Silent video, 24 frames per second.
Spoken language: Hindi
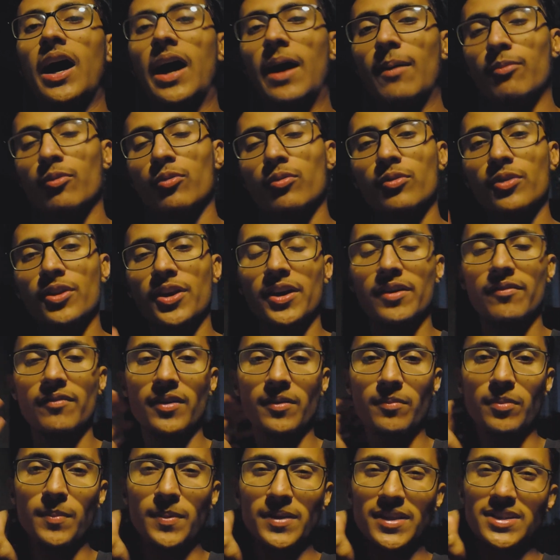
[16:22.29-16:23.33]
आप लोगों को रेट
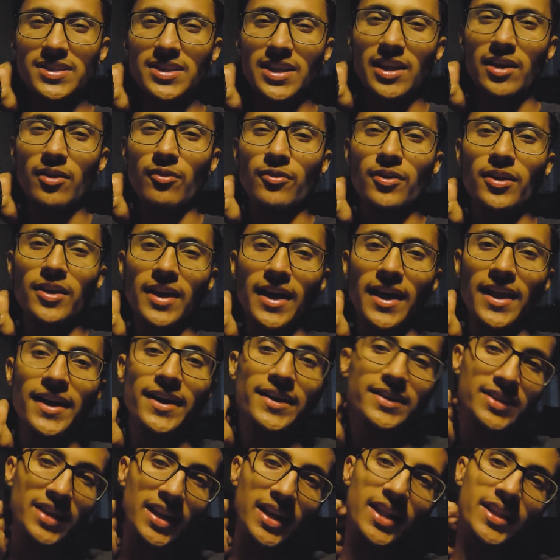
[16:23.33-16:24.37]
वेट भी पता चल गए होंगे क्या
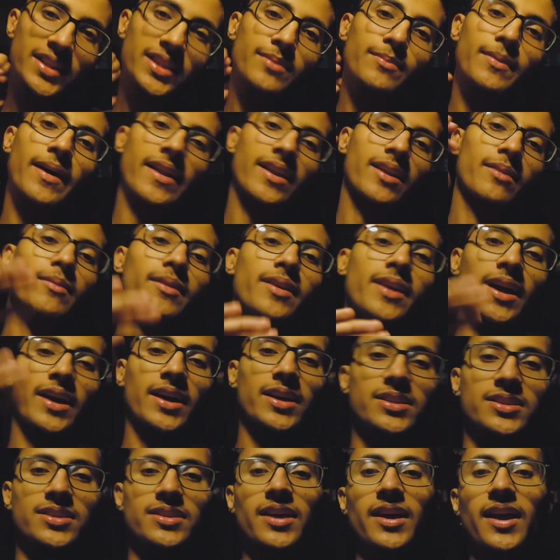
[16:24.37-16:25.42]
रेट चल रहे थे मार्केट में क्या
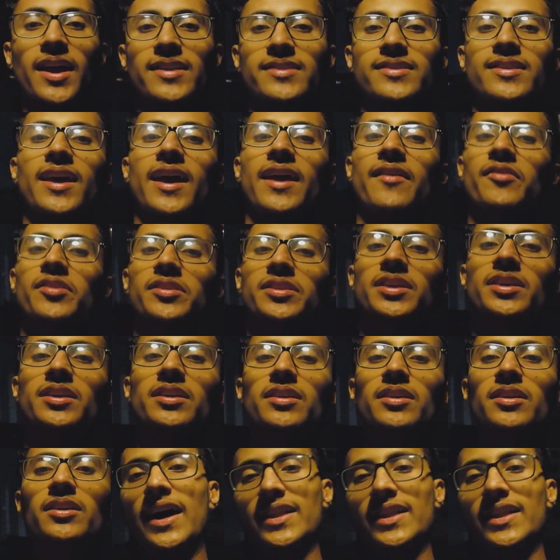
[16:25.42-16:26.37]
क्या चीजें कैसी आई हुई थी